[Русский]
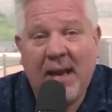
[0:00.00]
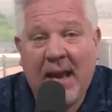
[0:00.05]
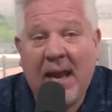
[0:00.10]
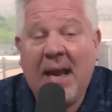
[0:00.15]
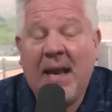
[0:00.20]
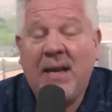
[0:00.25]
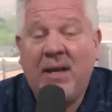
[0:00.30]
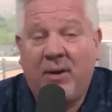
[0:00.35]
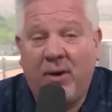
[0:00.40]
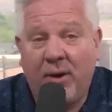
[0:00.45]

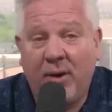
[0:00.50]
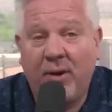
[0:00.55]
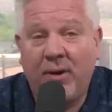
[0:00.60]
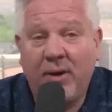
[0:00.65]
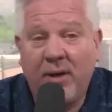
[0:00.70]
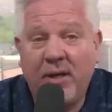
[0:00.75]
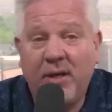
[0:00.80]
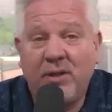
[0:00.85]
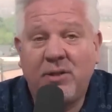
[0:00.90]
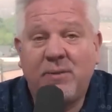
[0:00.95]

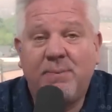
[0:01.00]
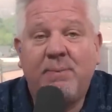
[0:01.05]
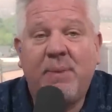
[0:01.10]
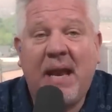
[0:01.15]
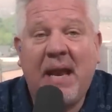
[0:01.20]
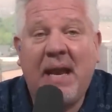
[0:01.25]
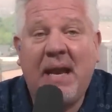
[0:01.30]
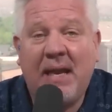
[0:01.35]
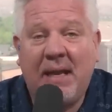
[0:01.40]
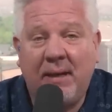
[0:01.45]
Злоба из-за
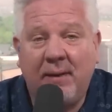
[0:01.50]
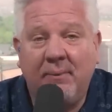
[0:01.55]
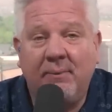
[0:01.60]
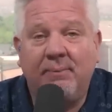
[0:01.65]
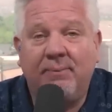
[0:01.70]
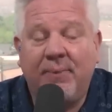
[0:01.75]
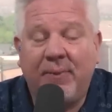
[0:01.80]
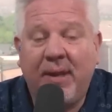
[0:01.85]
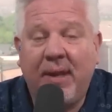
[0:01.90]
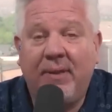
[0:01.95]
боли,
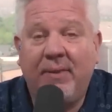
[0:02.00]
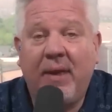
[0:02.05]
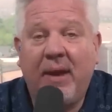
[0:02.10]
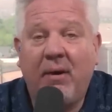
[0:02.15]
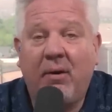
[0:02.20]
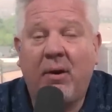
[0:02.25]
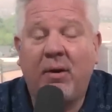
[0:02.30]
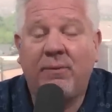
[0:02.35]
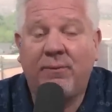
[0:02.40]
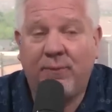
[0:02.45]
они
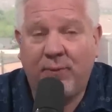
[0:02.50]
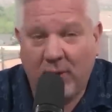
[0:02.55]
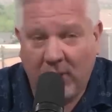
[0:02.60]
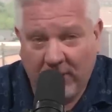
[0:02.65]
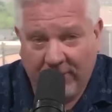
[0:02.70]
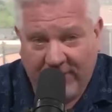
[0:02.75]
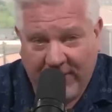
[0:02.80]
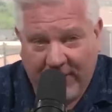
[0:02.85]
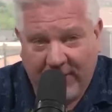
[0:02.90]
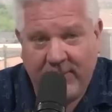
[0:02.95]

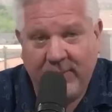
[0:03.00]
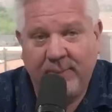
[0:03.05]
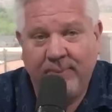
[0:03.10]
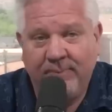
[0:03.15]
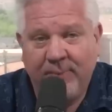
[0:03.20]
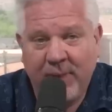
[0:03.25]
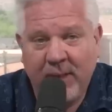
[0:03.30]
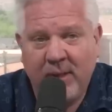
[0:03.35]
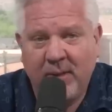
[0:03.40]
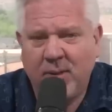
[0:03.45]
переполнены
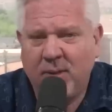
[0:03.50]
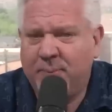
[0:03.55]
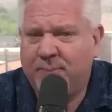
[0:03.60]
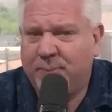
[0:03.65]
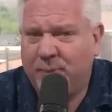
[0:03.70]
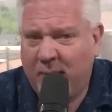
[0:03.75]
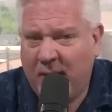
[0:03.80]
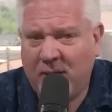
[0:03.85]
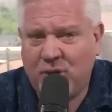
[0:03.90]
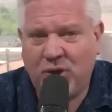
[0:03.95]
ею.
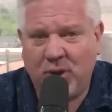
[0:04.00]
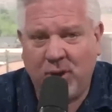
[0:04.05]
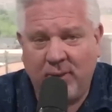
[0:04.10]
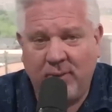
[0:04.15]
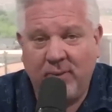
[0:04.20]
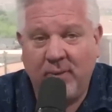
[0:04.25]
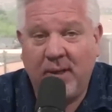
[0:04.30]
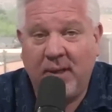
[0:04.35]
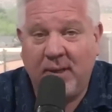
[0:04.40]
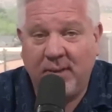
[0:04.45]
Боль
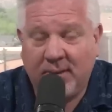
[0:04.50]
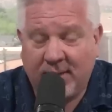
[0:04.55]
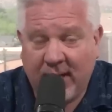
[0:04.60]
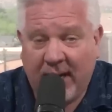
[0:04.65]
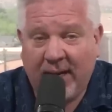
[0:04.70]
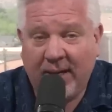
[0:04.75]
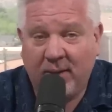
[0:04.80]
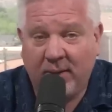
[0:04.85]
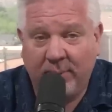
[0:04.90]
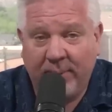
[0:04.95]

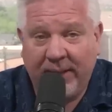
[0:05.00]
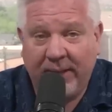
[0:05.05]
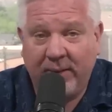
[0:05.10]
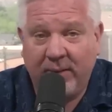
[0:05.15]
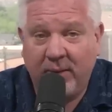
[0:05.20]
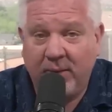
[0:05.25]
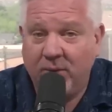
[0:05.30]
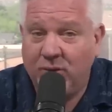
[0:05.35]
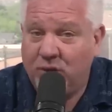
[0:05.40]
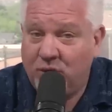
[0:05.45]
является
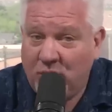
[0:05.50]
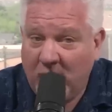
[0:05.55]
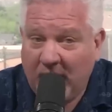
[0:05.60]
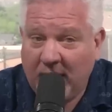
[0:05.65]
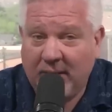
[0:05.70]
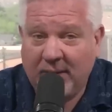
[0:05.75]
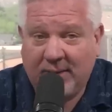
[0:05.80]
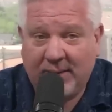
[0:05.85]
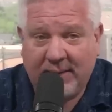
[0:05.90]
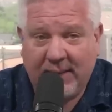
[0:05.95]
источником
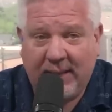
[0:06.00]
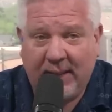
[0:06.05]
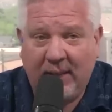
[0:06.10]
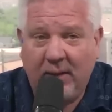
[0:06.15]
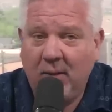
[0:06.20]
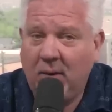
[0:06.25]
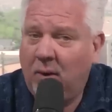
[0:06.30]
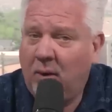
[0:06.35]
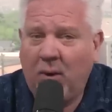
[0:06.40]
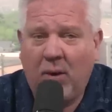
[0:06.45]
депрессии,
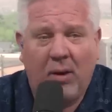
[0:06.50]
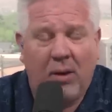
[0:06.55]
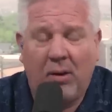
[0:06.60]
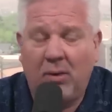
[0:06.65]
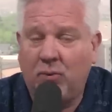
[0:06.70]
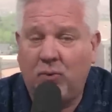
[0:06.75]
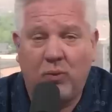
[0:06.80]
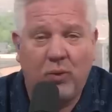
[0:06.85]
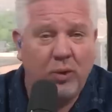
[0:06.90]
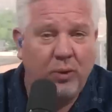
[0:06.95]

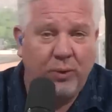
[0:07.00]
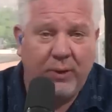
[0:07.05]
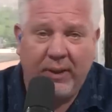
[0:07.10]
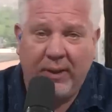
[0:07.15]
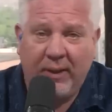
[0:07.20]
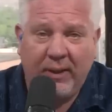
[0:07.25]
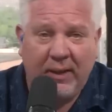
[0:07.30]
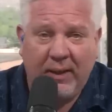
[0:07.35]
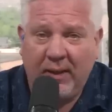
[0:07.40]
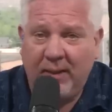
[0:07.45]
нахальства
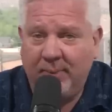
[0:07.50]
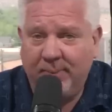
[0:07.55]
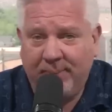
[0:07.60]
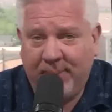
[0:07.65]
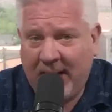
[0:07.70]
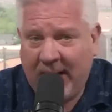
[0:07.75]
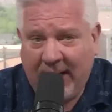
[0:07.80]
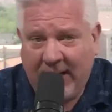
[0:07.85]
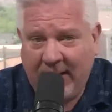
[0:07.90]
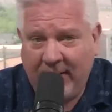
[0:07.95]
и
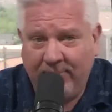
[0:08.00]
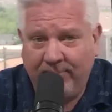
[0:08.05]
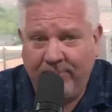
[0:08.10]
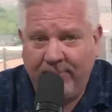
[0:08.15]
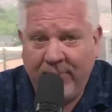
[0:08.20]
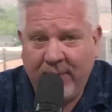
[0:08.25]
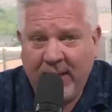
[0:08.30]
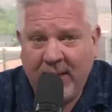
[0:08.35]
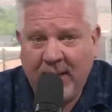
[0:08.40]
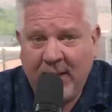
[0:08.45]
зависти.
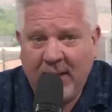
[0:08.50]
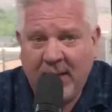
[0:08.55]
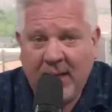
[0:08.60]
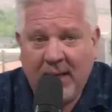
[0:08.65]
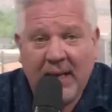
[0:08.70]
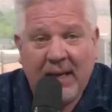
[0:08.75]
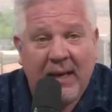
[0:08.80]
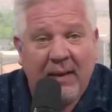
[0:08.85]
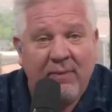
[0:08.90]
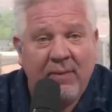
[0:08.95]

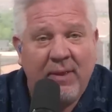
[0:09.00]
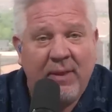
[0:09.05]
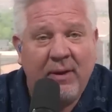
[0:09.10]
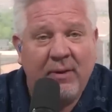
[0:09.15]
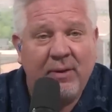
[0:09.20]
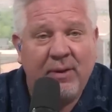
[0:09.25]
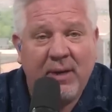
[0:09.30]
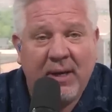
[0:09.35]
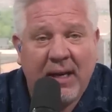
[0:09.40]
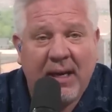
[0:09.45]

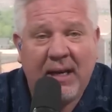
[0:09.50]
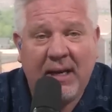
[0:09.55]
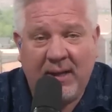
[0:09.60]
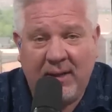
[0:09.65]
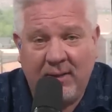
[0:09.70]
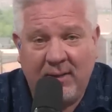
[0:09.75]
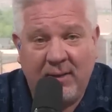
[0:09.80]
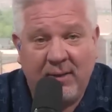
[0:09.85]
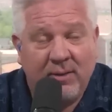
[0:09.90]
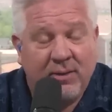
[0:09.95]
Именно из-за
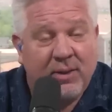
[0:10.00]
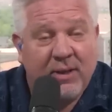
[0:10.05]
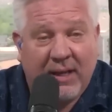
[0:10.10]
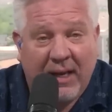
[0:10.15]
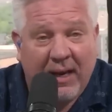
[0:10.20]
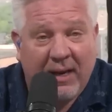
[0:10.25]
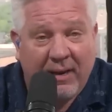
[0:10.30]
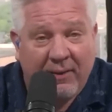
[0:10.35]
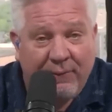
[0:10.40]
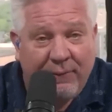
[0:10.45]
нее они
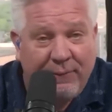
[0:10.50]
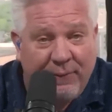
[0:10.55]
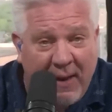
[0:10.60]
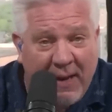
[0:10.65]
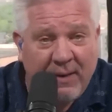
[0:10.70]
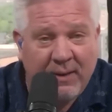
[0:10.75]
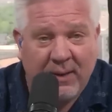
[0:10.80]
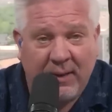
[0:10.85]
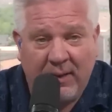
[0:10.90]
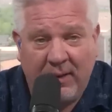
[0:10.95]
так
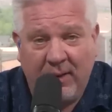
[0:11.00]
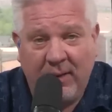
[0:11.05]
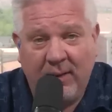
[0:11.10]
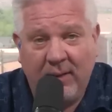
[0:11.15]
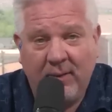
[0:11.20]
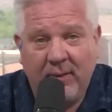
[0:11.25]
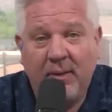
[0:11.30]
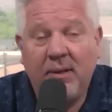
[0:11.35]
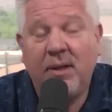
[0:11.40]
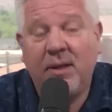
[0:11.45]
хотят и
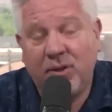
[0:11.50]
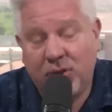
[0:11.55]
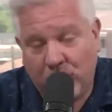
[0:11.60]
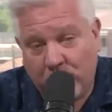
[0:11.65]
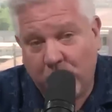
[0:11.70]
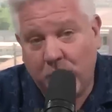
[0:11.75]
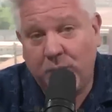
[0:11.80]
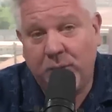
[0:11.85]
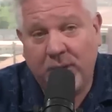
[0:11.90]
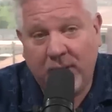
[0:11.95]
любят
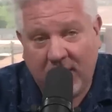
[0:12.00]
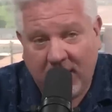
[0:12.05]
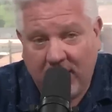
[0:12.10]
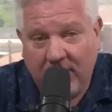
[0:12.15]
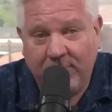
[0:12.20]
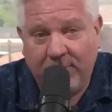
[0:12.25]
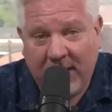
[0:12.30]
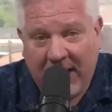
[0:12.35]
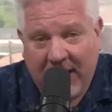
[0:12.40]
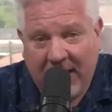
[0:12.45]

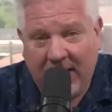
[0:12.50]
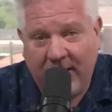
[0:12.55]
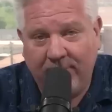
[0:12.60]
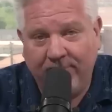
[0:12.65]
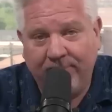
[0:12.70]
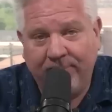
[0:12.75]
оскорбляться.